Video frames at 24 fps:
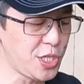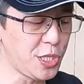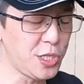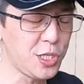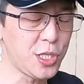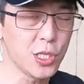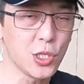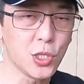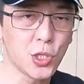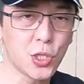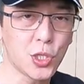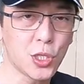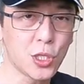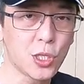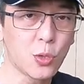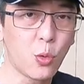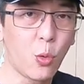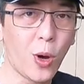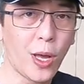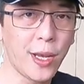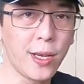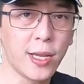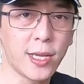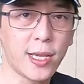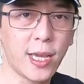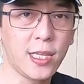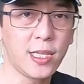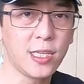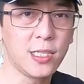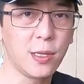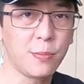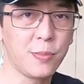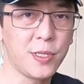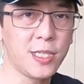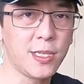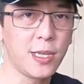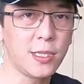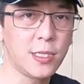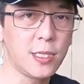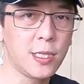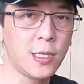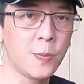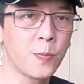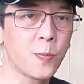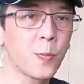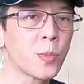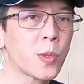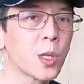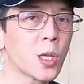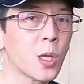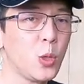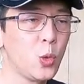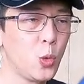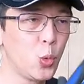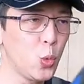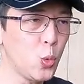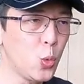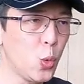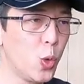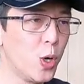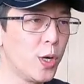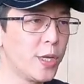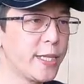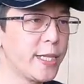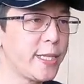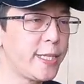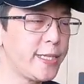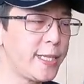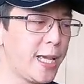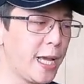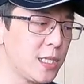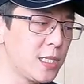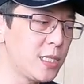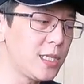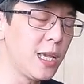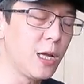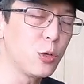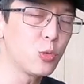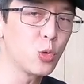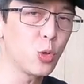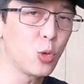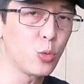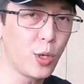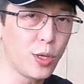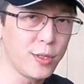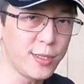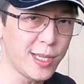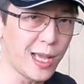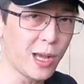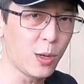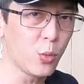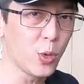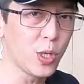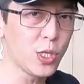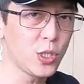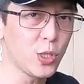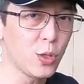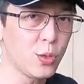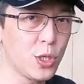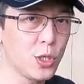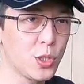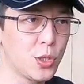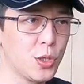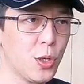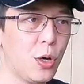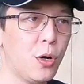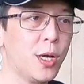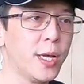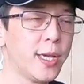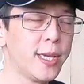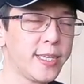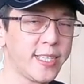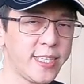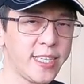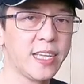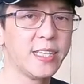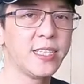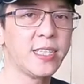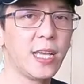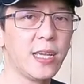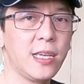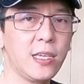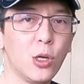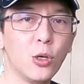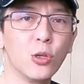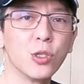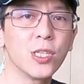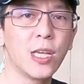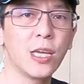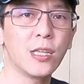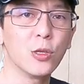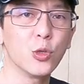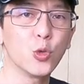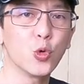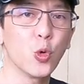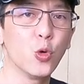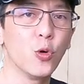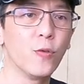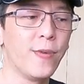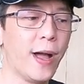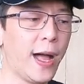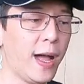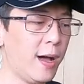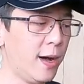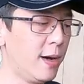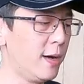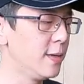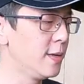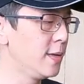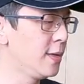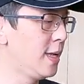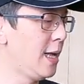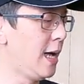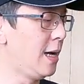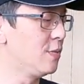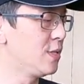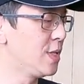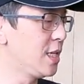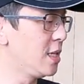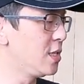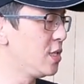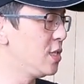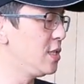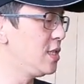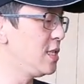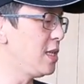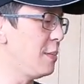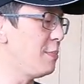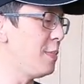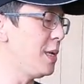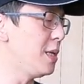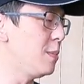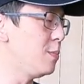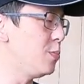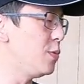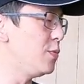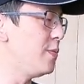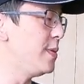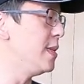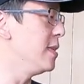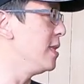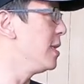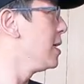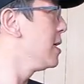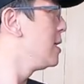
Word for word: 仅仅是换了 KT 的避震器，如果你一样是要做原厂维修的时候，也建议用这样的做法哈。好，这个是前面的部分。